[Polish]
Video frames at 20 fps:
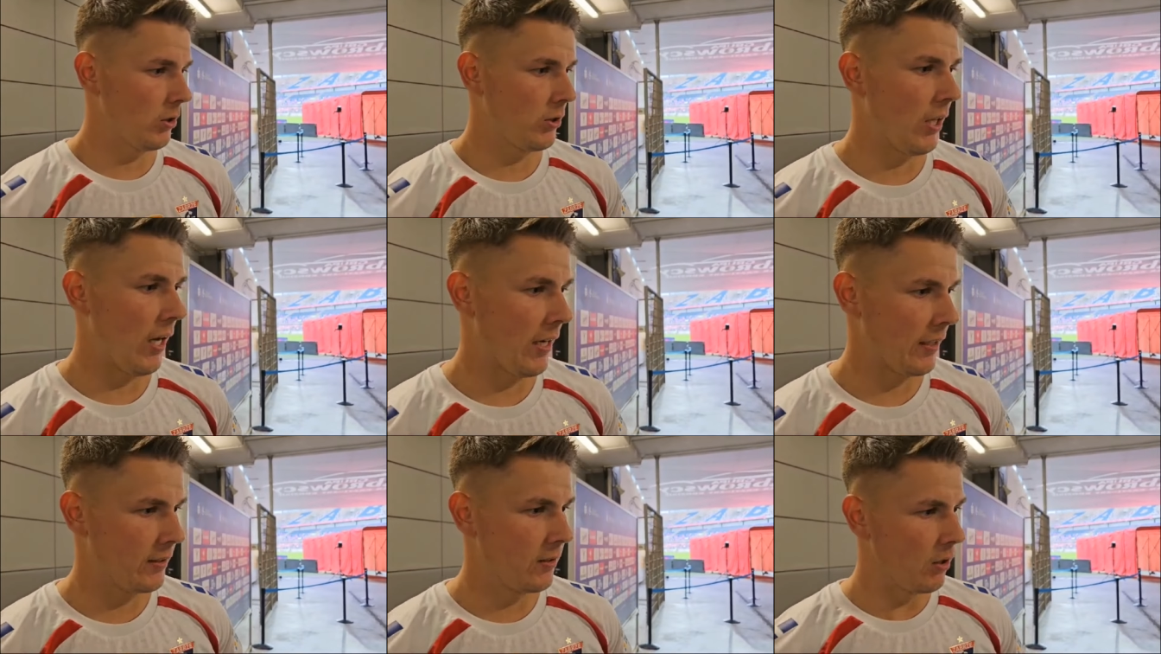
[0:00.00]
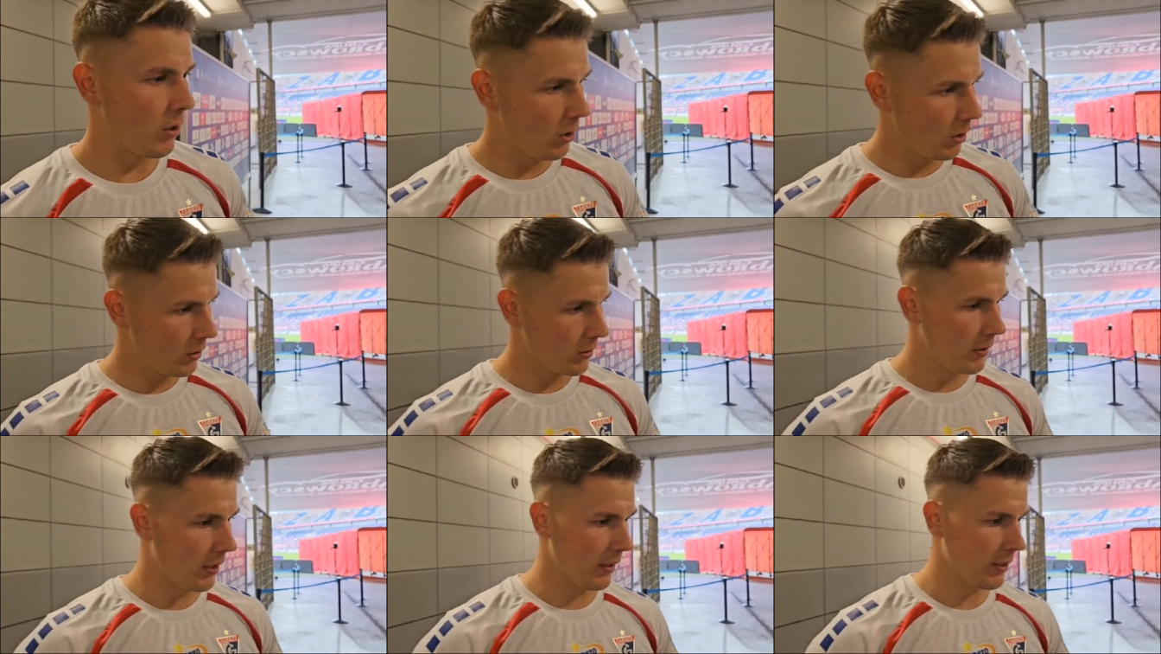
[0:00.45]
O no, tak,
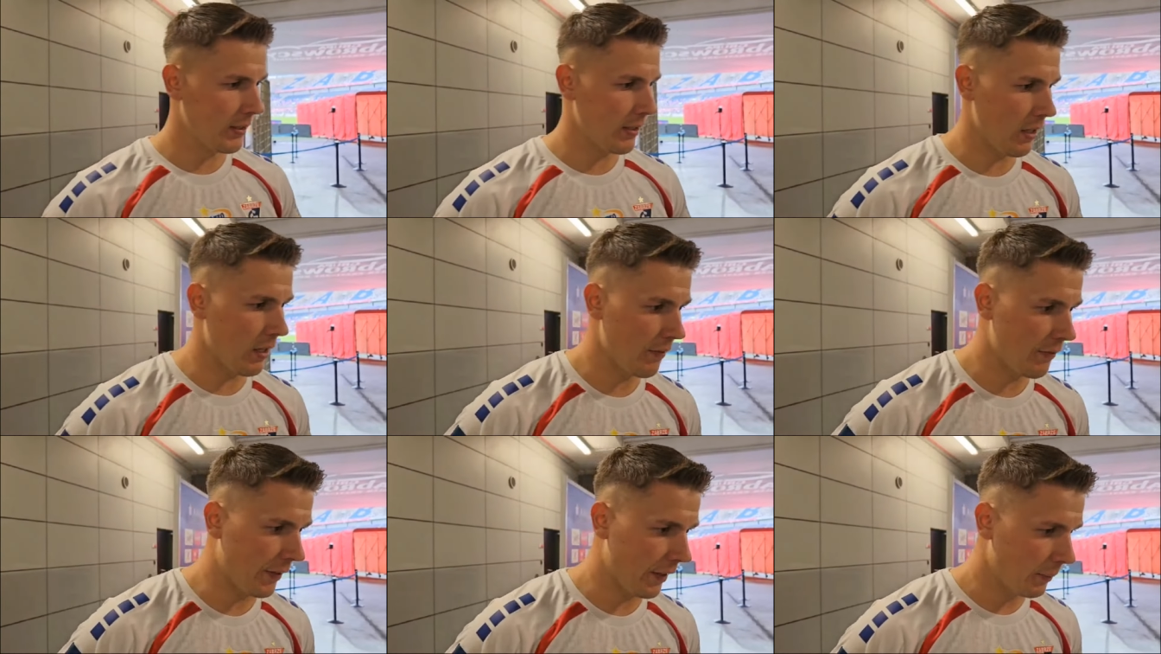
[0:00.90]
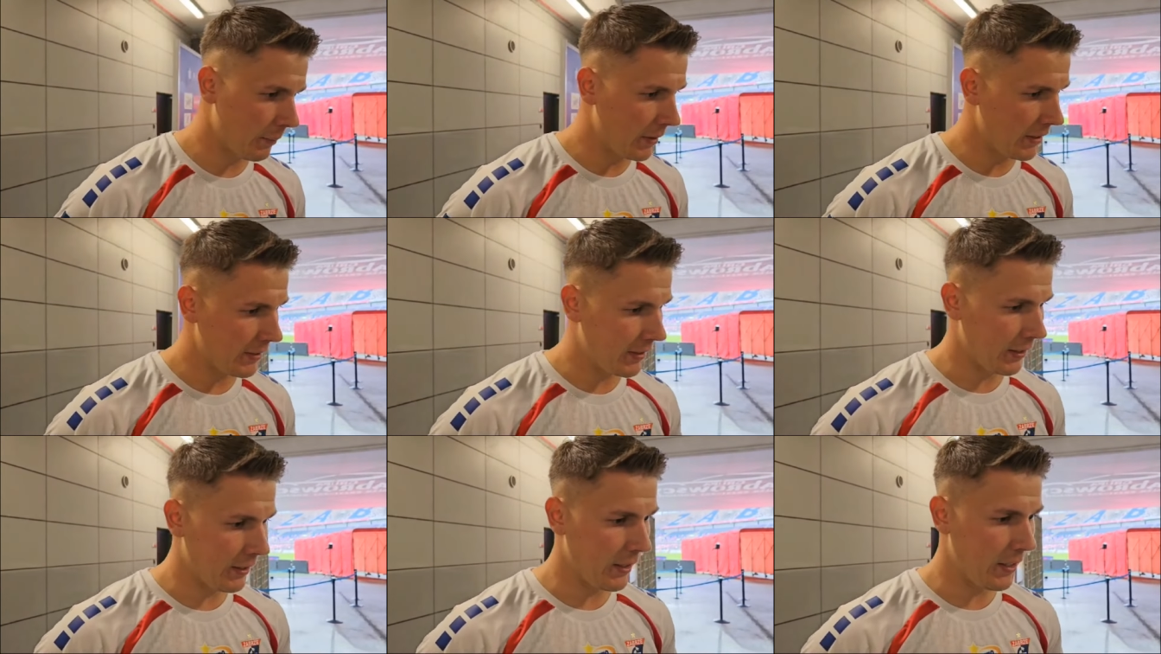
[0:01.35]
no te stałe
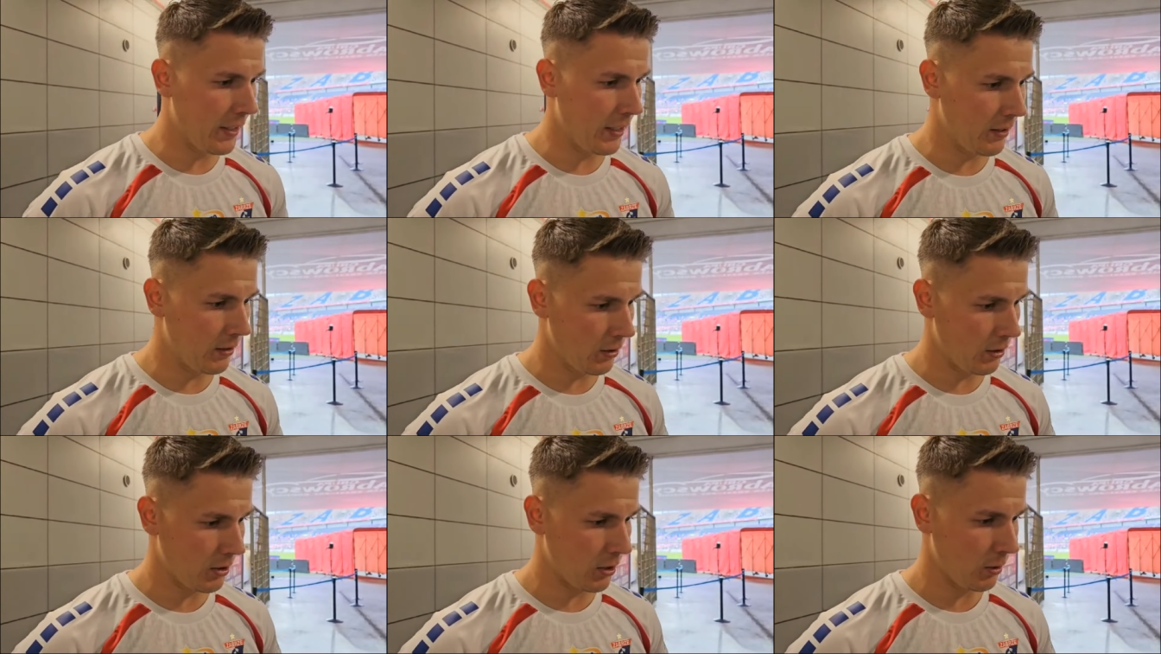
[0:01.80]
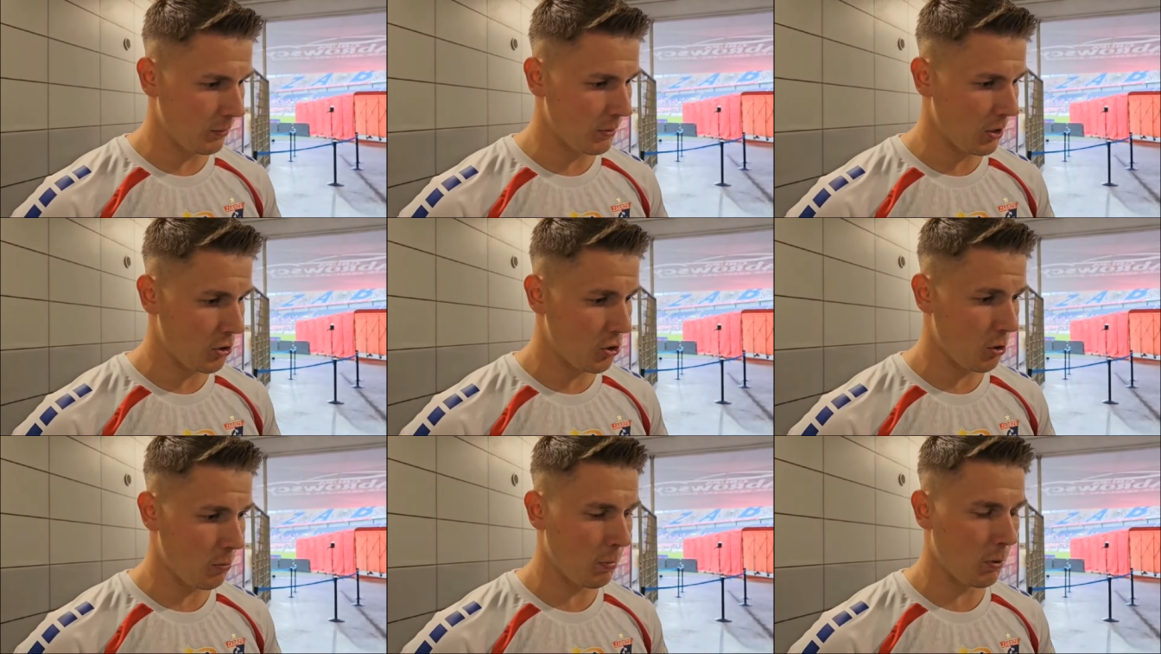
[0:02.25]
fragmenty gry no,
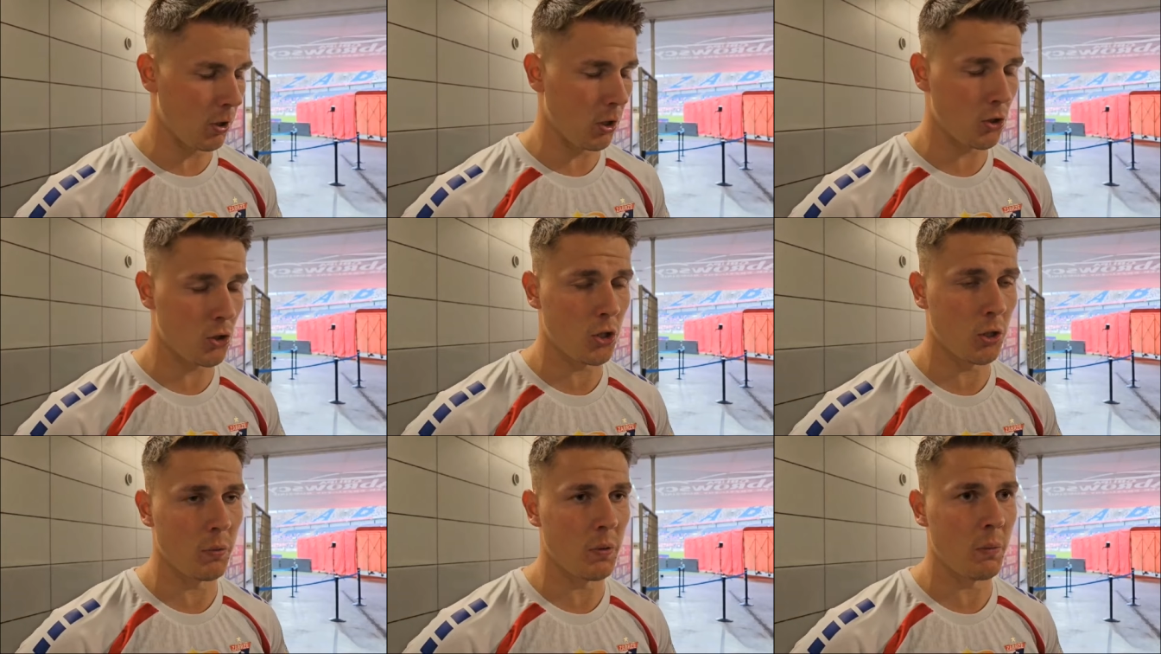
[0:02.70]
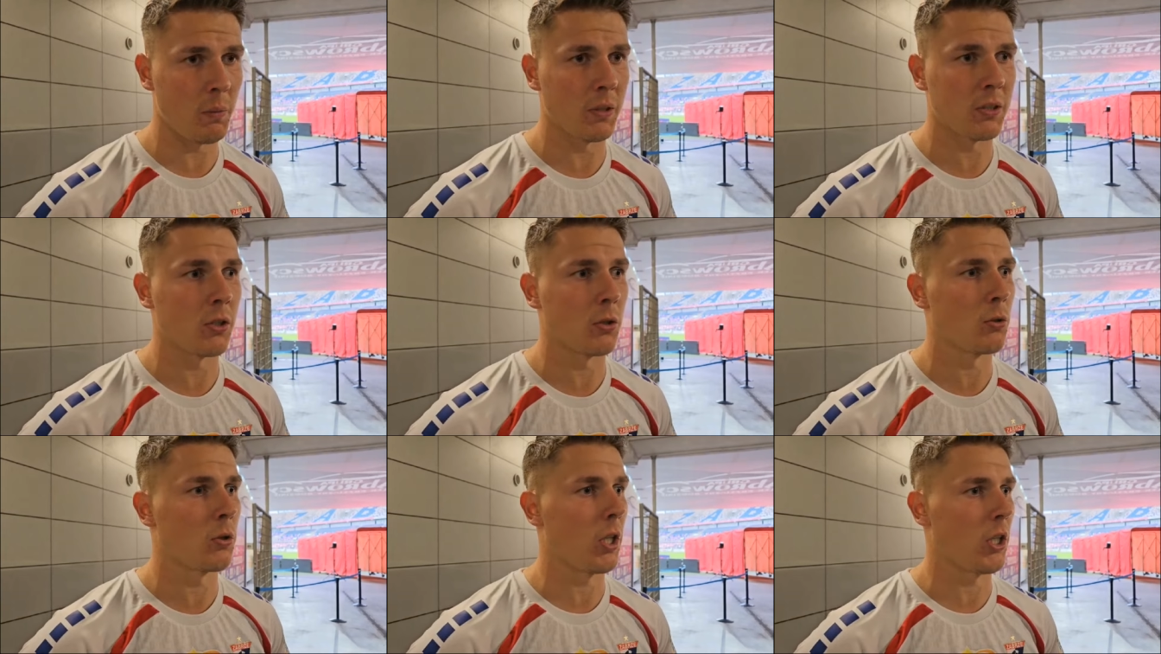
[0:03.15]
są naszą bolączką,
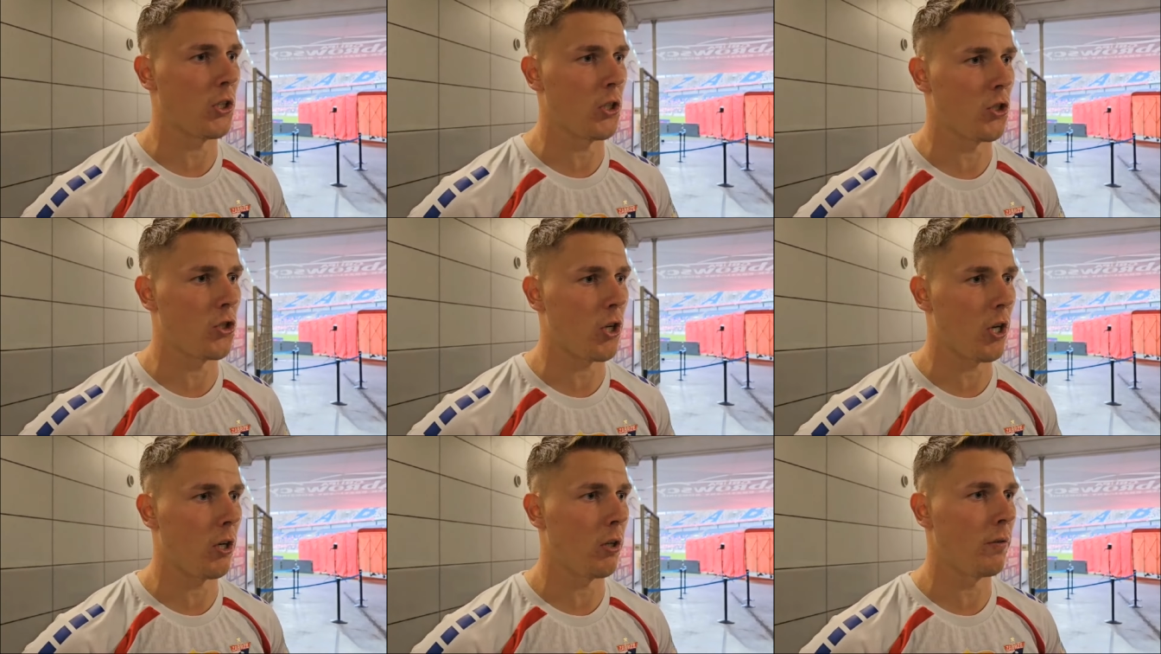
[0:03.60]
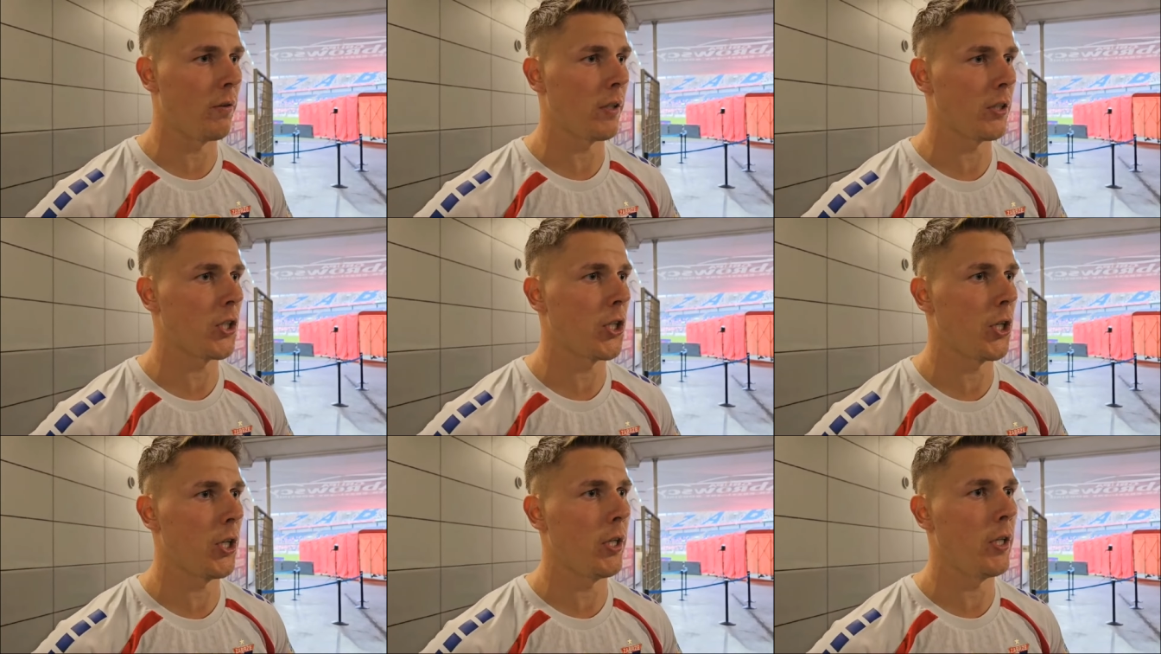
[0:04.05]
nie ma co tutaj się
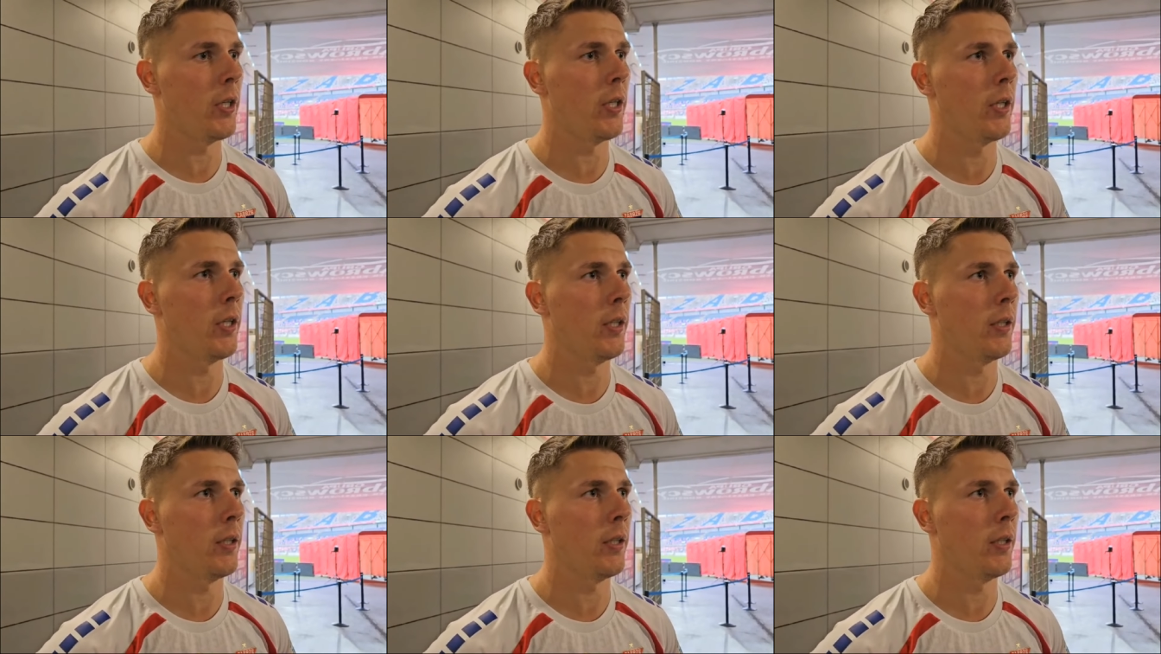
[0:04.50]
czarować.